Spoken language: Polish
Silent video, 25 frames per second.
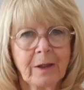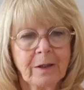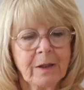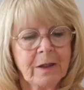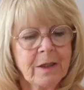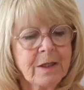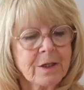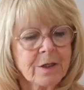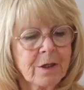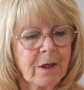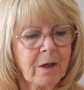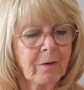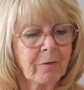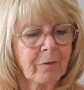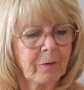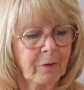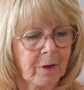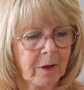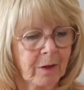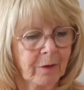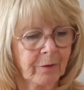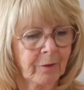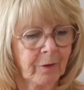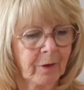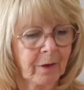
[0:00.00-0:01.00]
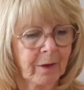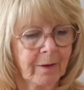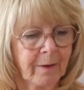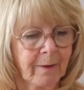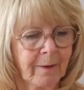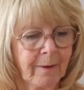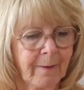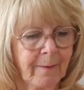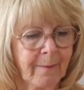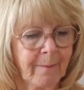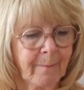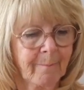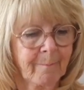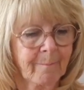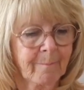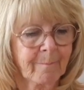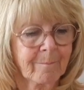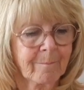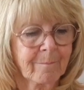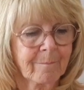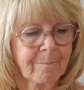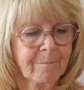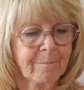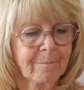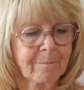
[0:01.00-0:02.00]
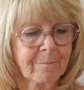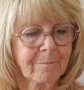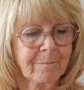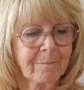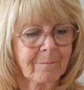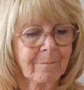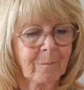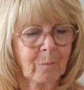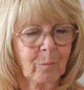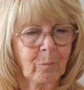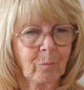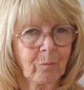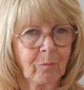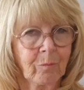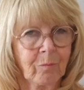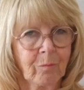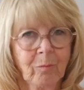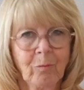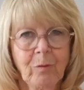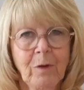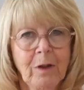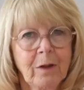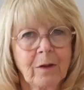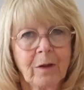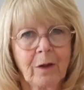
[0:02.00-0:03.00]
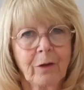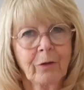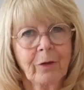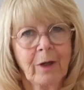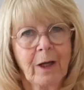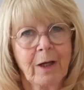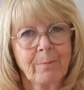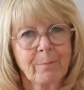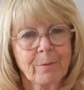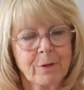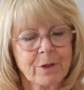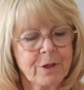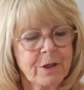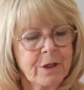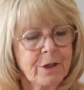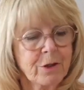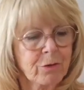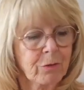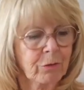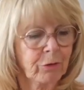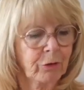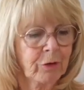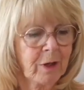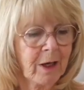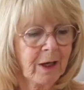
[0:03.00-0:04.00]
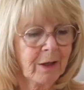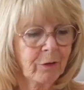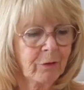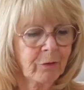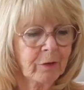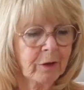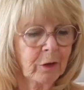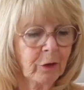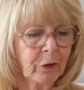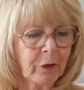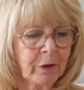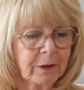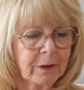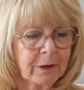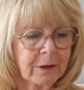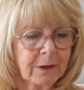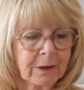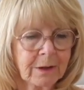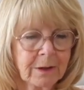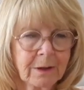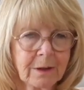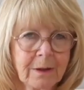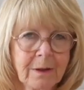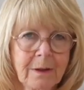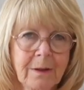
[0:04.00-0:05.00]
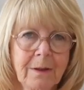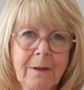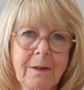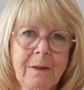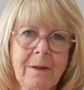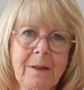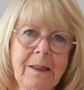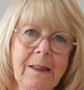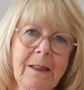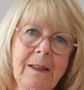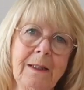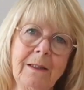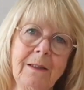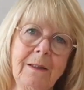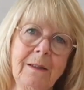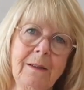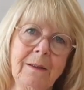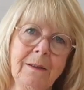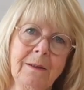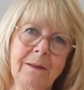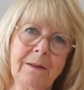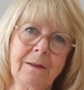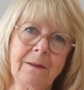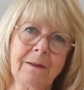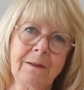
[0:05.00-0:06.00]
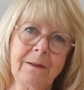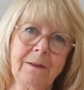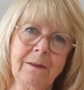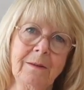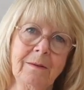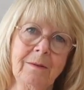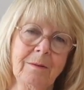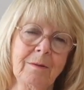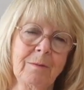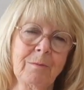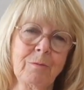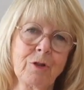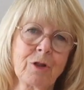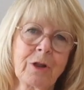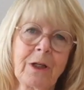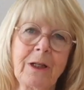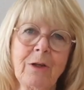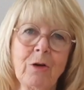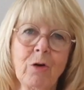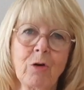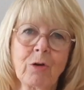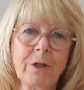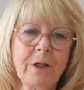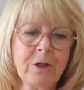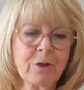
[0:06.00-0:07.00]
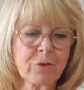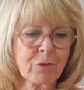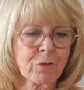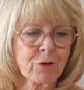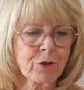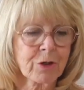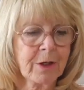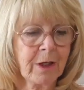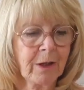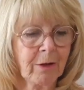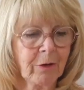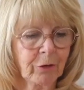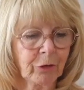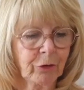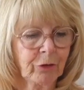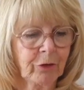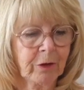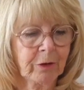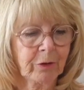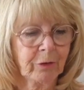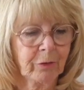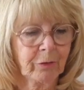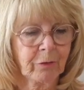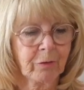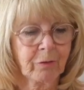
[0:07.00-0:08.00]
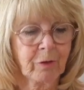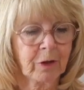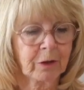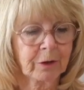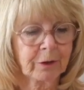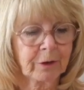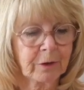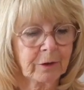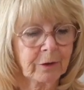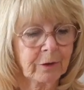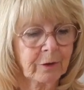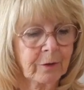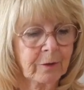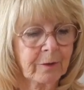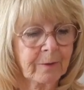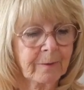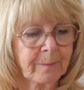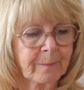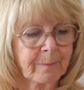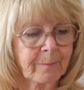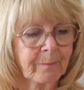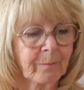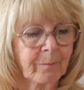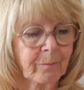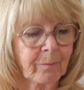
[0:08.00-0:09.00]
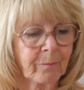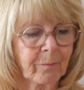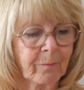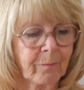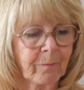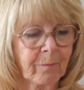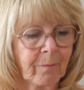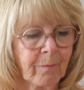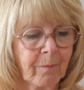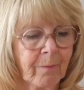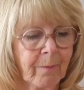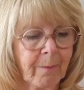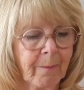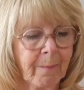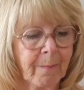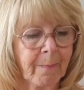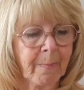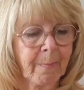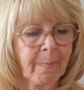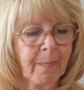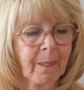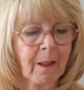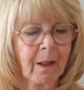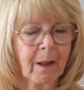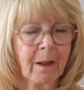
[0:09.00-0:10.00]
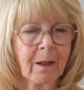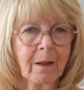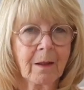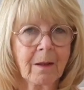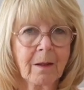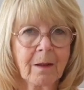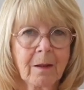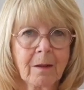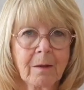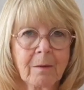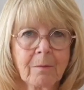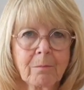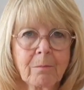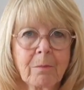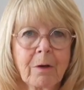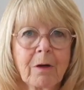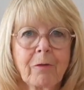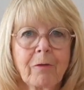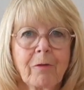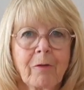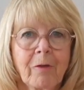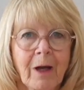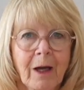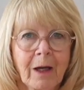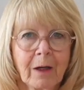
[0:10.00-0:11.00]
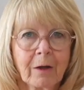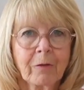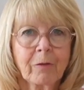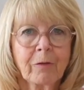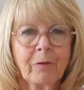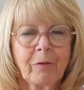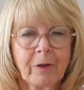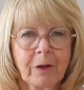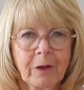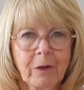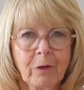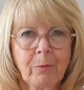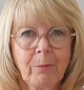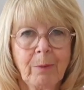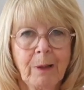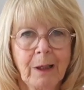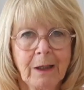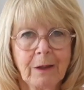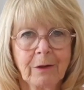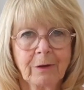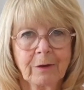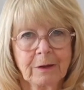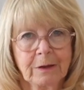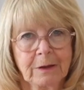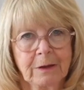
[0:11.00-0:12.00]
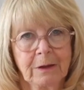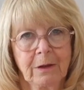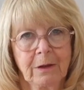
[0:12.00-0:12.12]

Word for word: Ale możesz wierzyć w to, że wszystko zawsze się zmienia nie zawsze dokładnie tak, jak tego chcesz, i może też nie tak szybko, jak tego pragniesz.